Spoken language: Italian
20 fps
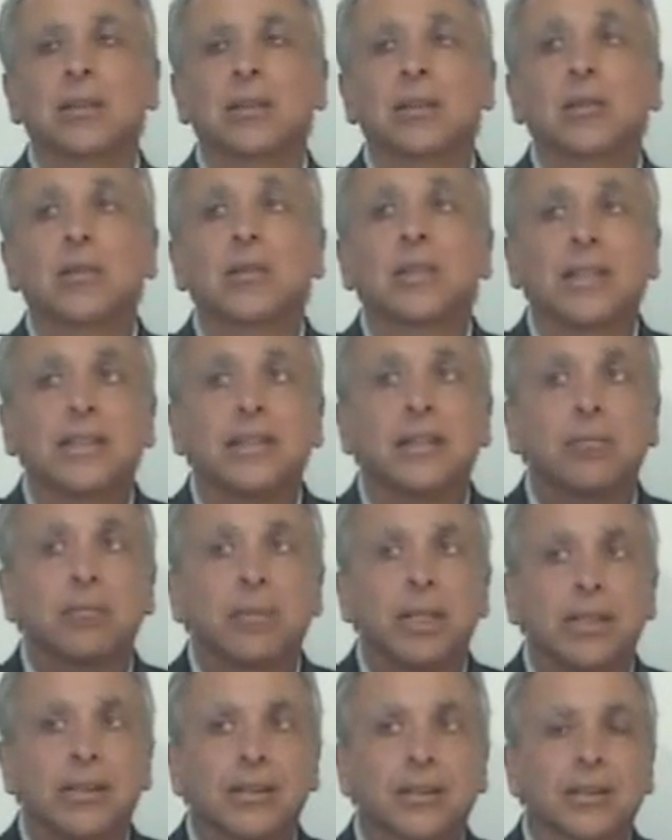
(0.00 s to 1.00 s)

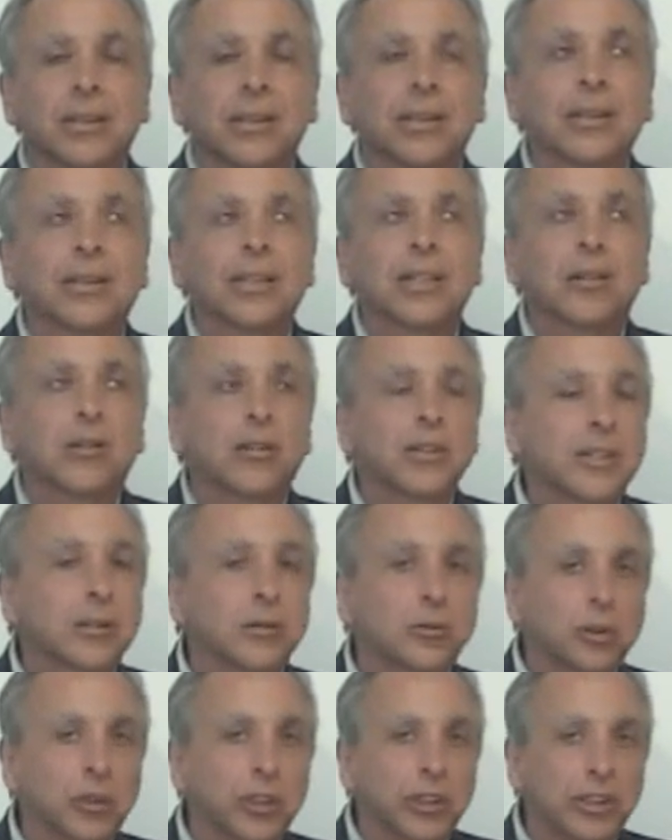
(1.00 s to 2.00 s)
Sostanzialmente, che cosa
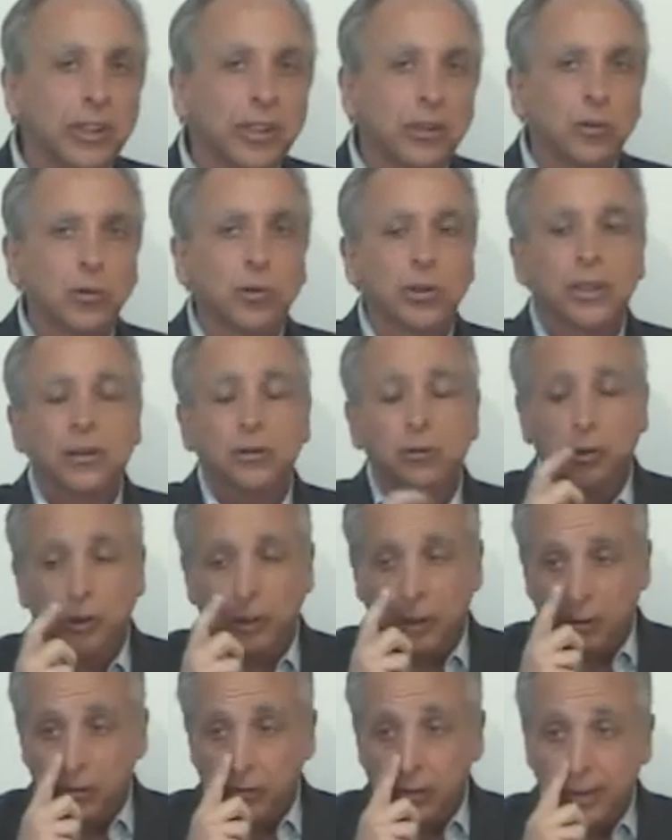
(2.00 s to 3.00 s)
succede allora?
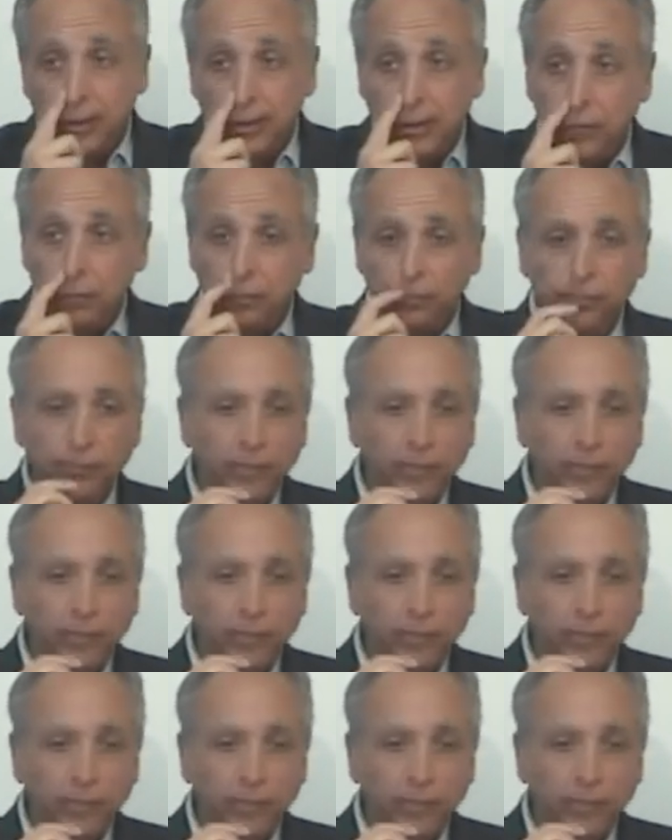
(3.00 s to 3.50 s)
Succede questo.